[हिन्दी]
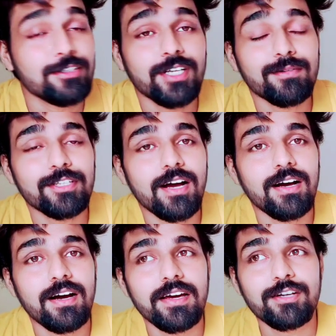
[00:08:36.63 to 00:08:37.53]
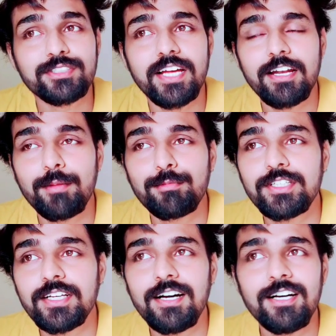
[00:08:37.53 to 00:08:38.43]
जब रुखसाना ने
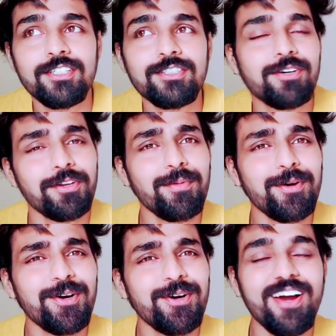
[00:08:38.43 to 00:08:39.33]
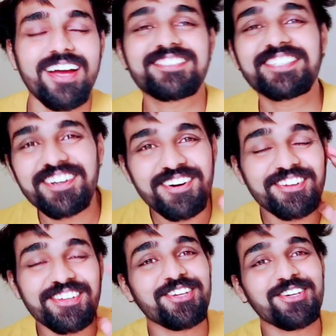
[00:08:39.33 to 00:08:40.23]
मुझे कहा चोरी वो ऐसे
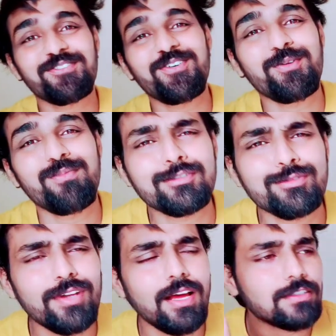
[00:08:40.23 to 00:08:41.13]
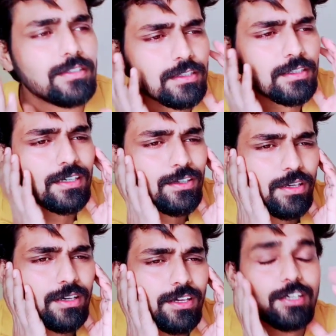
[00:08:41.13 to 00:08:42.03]
ईयरफोन में सुनना ऐसे लगेगा
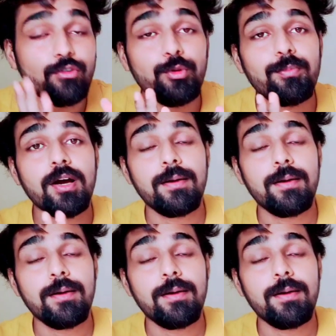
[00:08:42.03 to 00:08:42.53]
कि कोई